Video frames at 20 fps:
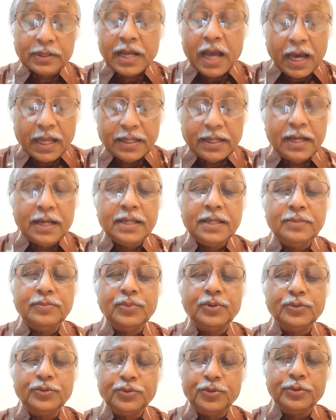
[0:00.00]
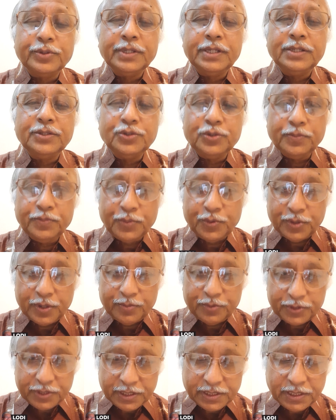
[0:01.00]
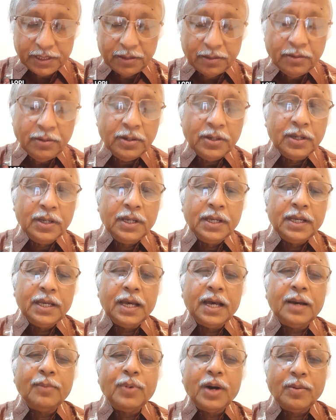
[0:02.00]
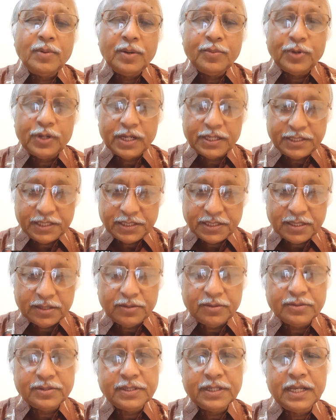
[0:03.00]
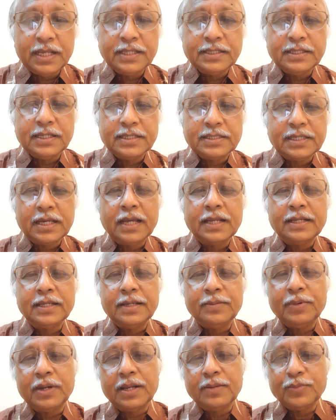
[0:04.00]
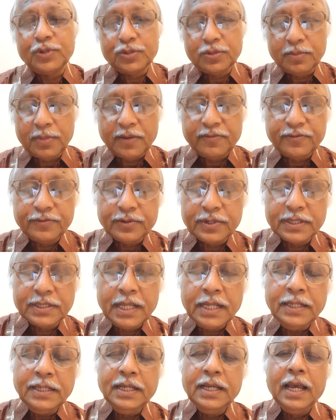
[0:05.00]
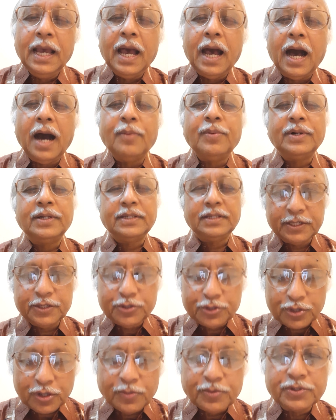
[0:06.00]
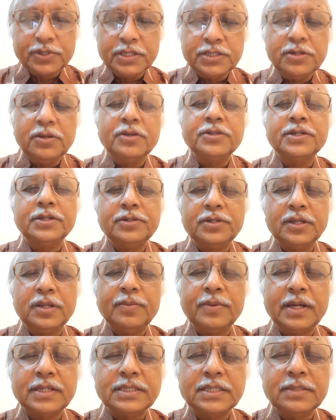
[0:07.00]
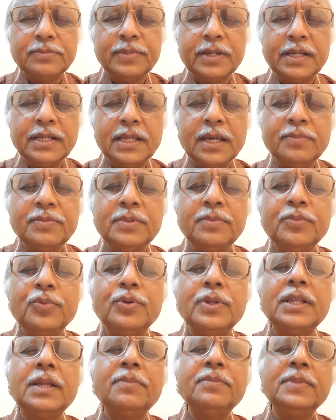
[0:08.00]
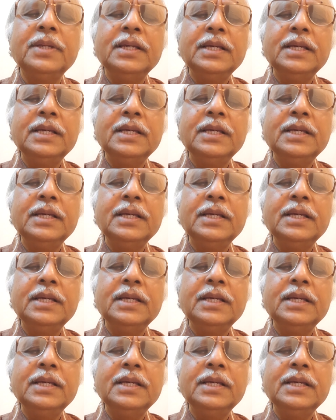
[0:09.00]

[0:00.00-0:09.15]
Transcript: খালা এবং রোগী চুপ করে বসেছিল বাবা বলার চেষ্টা করছিলেন যে স্যার এবারের মতো মাফ করে দেন আমার কিছু সমস্যা ছিল সেজন্য আমি আসতে পারিনি আমি বললাম